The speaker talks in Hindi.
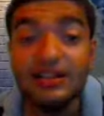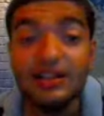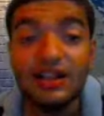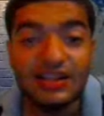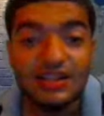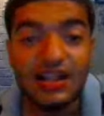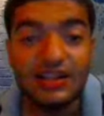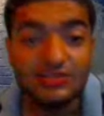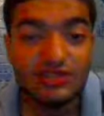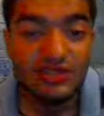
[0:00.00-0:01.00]
अच्छा यहाँ
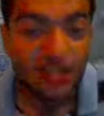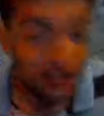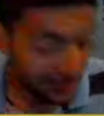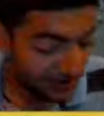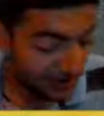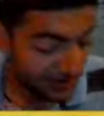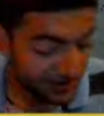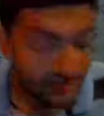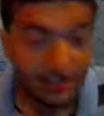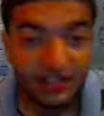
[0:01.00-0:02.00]
तो सोचा ही नहीं सकता किंग
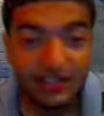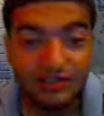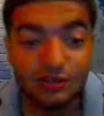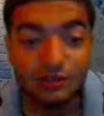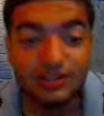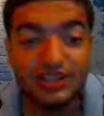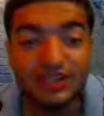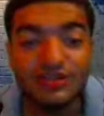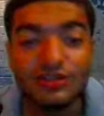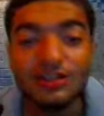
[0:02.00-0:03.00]
सी एट यहाँ तो रुक मिल गया
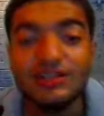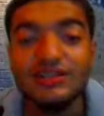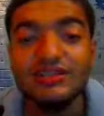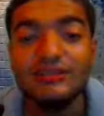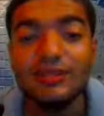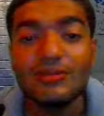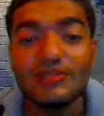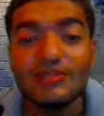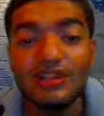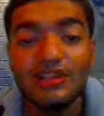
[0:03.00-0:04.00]
ना सॉरी
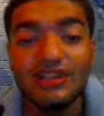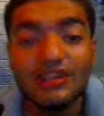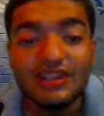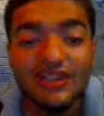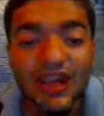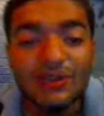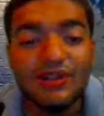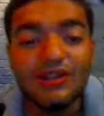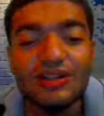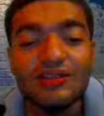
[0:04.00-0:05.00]
मिस्टेक यहाँ पे
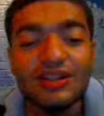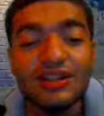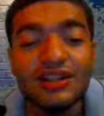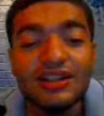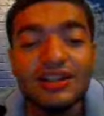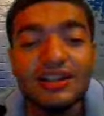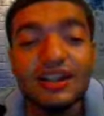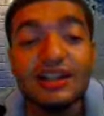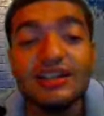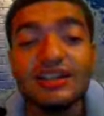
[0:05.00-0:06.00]
रुके वन
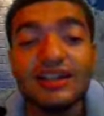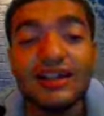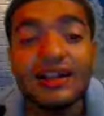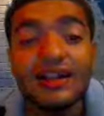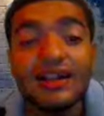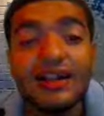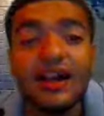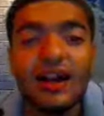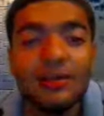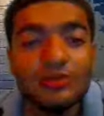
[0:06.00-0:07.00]
हाँ हाँ
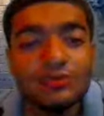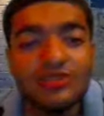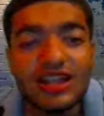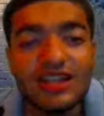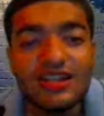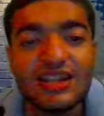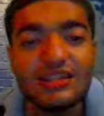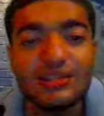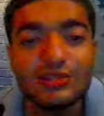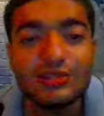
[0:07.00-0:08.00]
अब तुम चाहे चेक
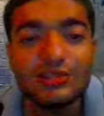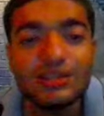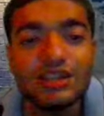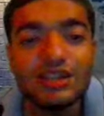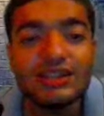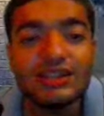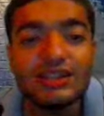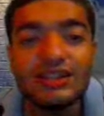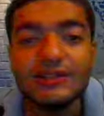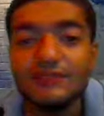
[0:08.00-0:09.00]
दे दो कोई दिक्कत नहीं
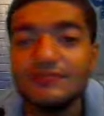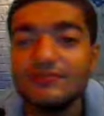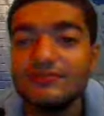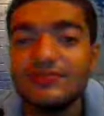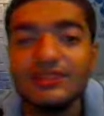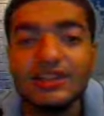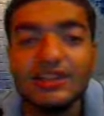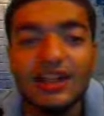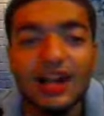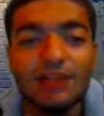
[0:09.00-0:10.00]
है
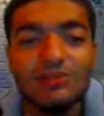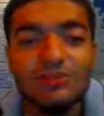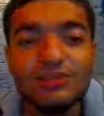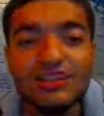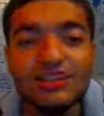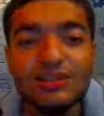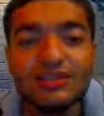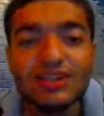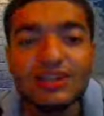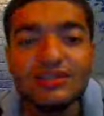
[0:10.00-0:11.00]
अब तुम देते रहो
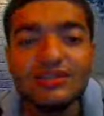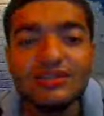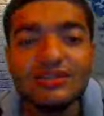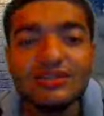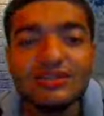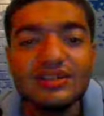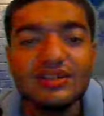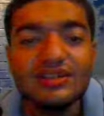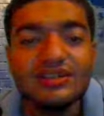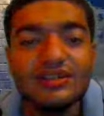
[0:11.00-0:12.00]
चेक
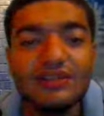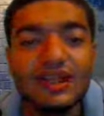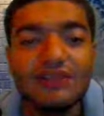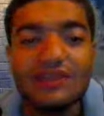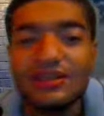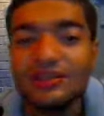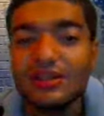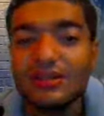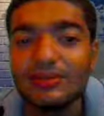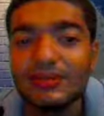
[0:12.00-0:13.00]
किसी को घंटा फर्क नहीं
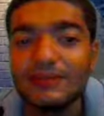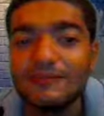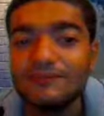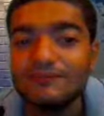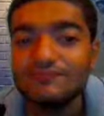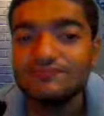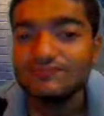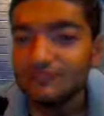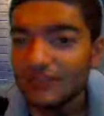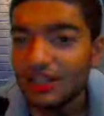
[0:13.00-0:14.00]
पड़ता भाई
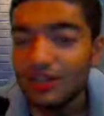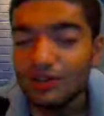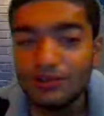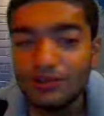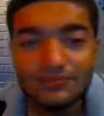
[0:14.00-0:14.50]
पता है क्यों